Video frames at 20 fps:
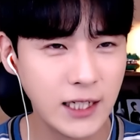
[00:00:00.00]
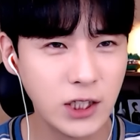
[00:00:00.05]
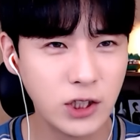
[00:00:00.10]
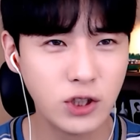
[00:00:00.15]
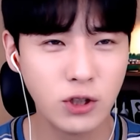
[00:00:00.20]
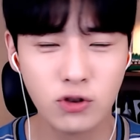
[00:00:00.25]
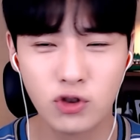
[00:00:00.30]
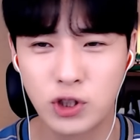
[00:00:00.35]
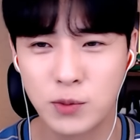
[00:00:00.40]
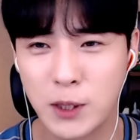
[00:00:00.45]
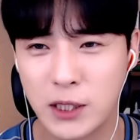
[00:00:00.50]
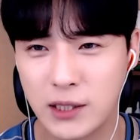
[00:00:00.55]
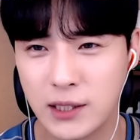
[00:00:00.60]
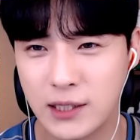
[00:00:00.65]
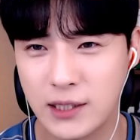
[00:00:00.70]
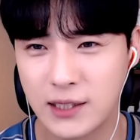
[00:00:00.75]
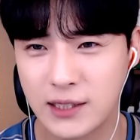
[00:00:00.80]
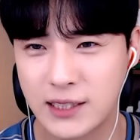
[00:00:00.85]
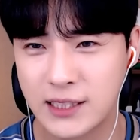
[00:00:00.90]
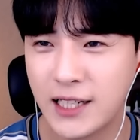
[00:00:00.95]
사연 시청
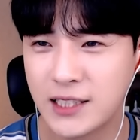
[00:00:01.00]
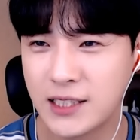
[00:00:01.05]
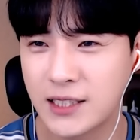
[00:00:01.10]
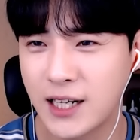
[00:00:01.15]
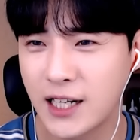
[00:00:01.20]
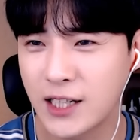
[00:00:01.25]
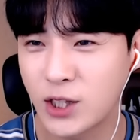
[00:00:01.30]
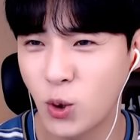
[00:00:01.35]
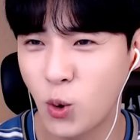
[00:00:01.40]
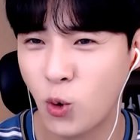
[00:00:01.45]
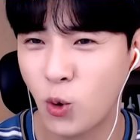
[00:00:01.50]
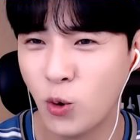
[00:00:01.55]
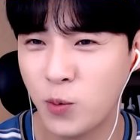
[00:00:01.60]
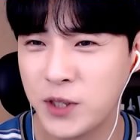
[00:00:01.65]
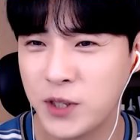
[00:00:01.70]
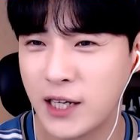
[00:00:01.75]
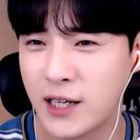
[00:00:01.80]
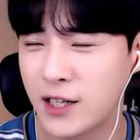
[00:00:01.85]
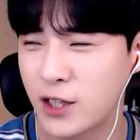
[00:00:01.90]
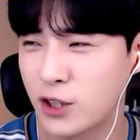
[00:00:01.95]
주면은 대신 카톡
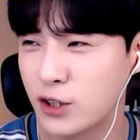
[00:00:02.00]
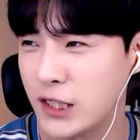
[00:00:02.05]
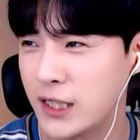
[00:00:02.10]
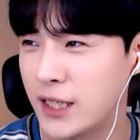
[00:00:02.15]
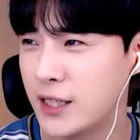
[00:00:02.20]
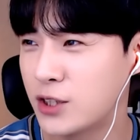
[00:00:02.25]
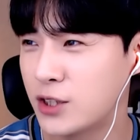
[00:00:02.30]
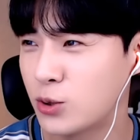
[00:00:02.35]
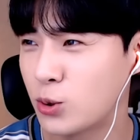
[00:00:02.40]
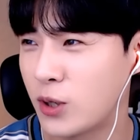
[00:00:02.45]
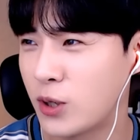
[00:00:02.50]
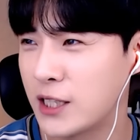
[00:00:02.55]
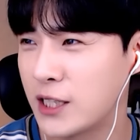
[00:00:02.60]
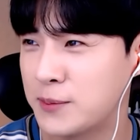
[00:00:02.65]
고민에 해결해드리도록